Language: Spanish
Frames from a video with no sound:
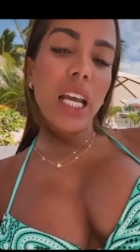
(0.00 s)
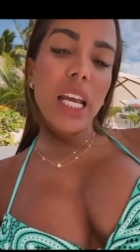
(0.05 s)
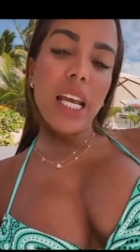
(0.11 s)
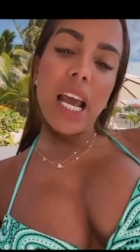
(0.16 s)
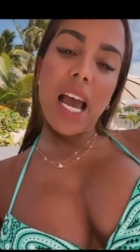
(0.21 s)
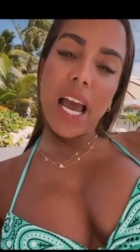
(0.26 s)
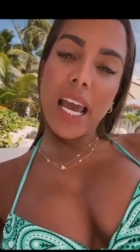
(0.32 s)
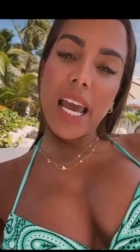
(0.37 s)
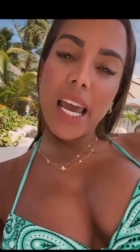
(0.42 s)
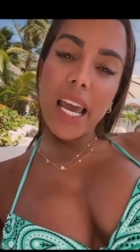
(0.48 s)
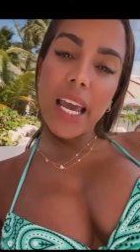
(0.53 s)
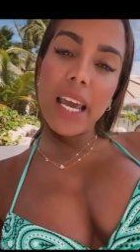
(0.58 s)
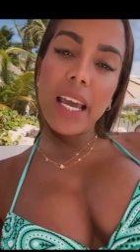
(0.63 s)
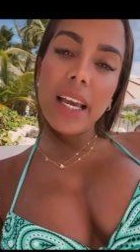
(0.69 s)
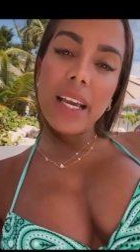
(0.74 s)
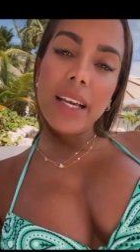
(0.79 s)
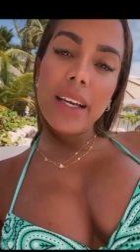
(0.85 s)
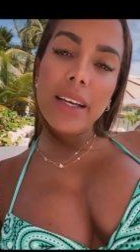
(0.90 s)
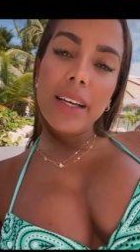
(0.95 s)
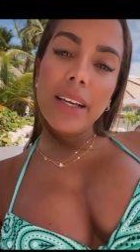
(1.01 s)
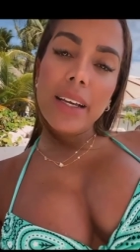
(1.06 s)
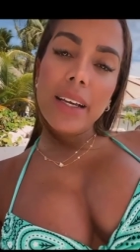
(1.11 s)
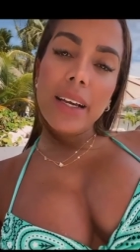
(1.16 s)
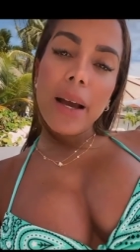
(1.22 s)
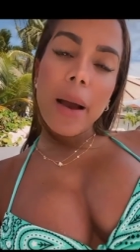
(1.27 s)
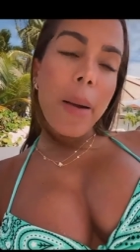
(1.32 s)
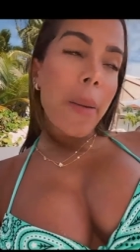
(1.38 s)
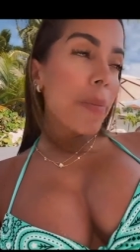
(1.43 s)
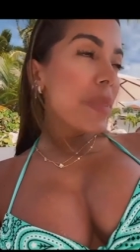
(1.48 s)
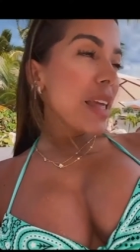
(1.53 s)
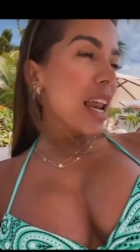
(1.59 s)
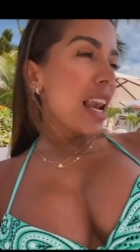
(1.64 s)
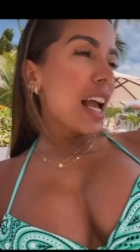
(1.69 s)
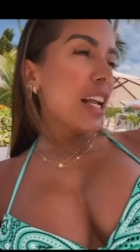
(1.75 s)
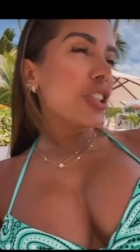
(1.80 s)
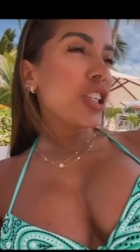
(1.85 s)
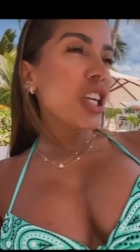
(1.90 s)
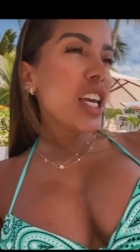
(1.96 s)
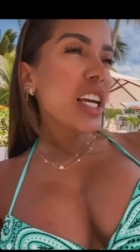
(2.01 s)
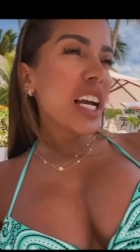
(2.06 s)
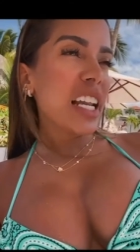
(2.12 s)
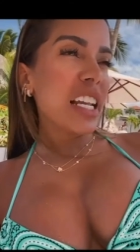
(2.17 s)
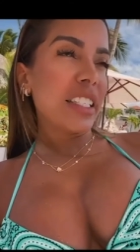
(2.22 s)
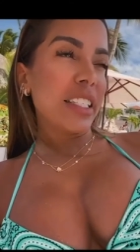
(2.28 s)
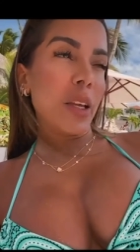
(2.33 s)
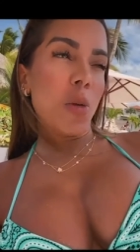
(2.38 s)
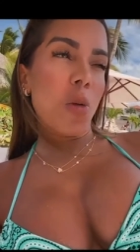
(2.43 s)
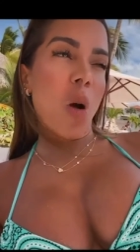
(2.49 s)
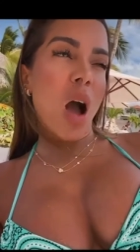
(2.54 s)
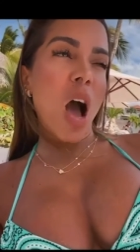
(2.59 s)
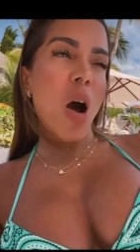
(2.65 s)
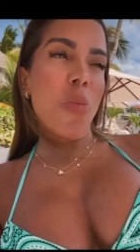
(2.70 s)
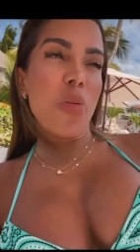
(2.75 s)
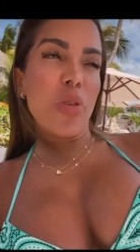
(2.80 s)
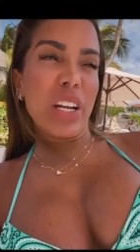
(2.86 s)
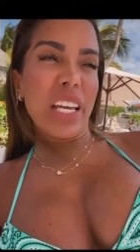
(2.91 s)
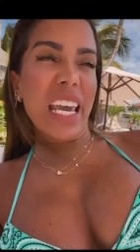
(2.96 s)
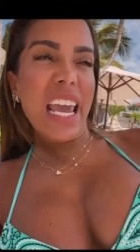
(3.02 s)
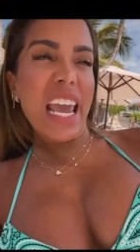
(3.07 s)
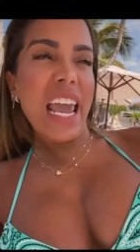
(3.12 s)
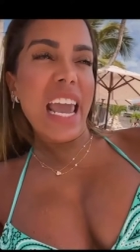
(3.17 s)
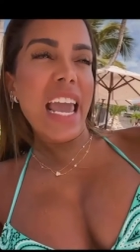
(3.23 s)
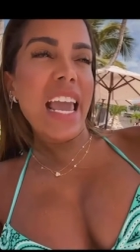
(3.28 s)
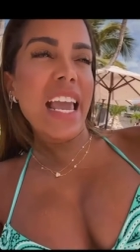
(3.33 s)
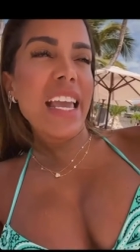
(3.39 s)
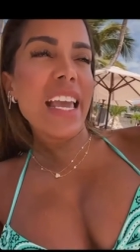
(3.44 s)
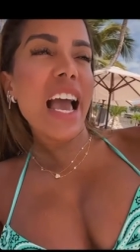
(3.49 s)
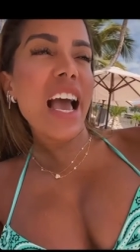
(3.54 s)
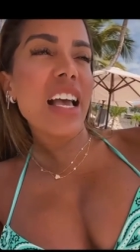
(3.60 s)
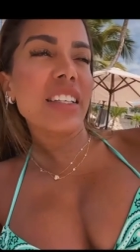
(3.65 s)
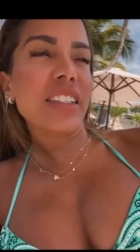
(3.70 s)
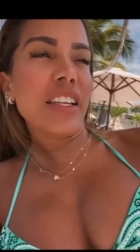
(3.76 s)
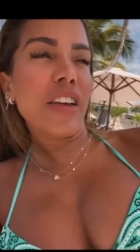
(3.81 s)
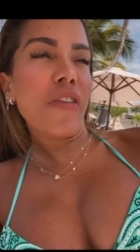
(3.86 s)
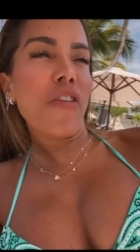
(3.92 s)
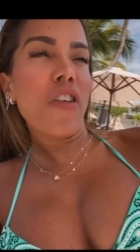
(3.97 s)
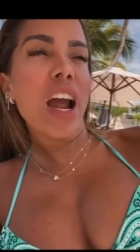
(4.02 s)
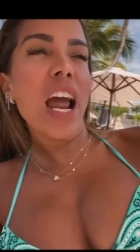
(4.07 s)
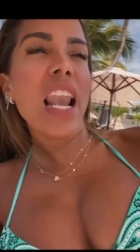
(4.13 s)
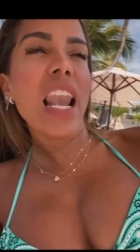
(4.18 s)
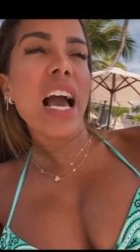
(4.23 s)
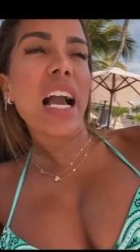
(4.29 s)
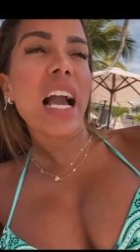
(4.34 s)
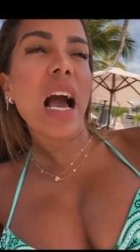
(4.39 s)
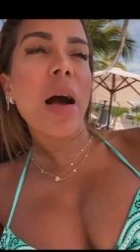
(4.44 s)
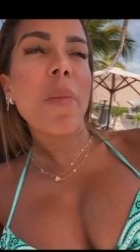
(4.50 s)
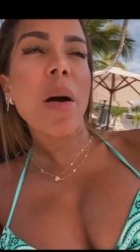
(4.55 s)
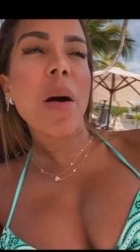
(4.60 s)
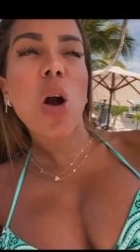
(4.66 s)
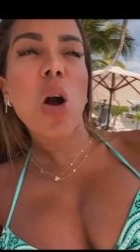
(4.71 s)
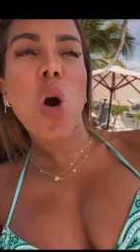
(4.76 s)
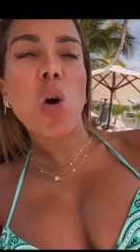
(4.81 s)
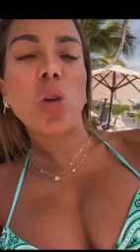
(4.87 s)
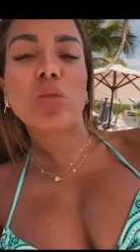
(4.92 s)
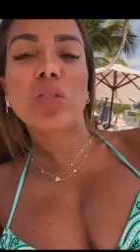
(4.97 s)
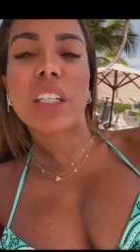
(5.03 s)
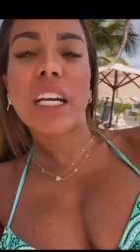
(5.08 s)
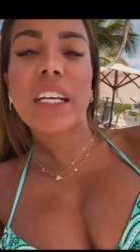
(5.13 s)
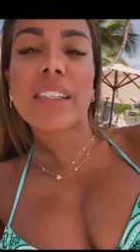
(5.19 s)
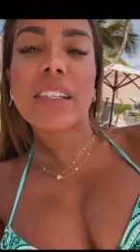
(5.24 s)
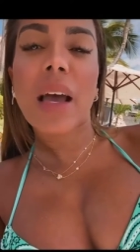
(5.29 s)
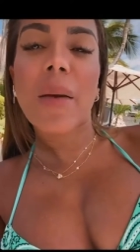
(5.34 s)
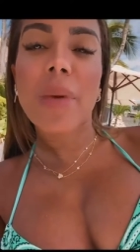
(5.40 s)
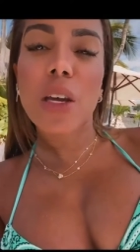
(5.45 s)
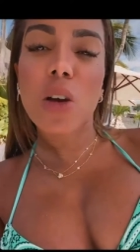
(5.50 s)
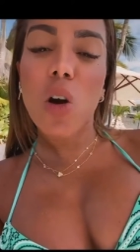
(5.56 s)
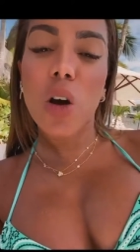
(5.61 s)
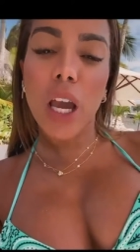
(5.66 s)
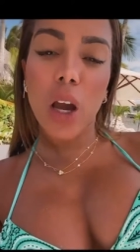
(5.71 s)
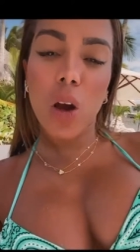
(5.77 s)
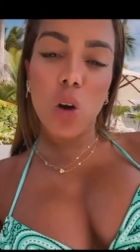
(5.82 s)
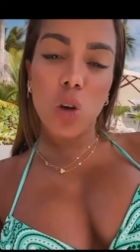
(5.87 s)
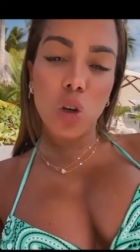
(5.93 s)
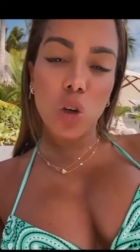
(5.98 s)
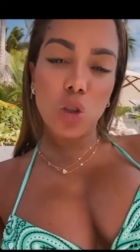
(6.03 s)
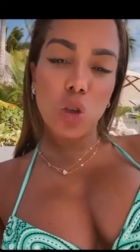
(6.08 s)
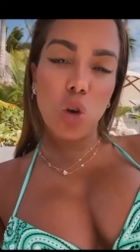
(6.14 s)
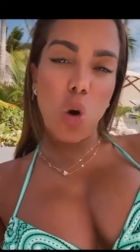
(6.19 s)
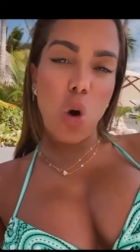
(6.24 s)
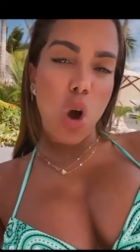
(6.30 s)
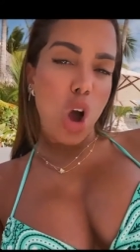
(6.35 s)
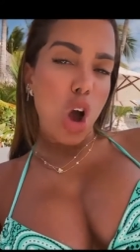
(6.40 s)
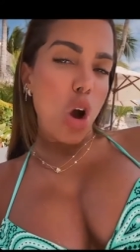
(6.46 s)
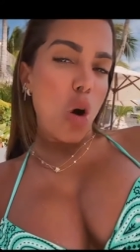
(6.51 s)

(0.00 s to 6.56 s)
Y ahí de la chica dice, wow, porque ella se fue a la cama tres amigos que conozco.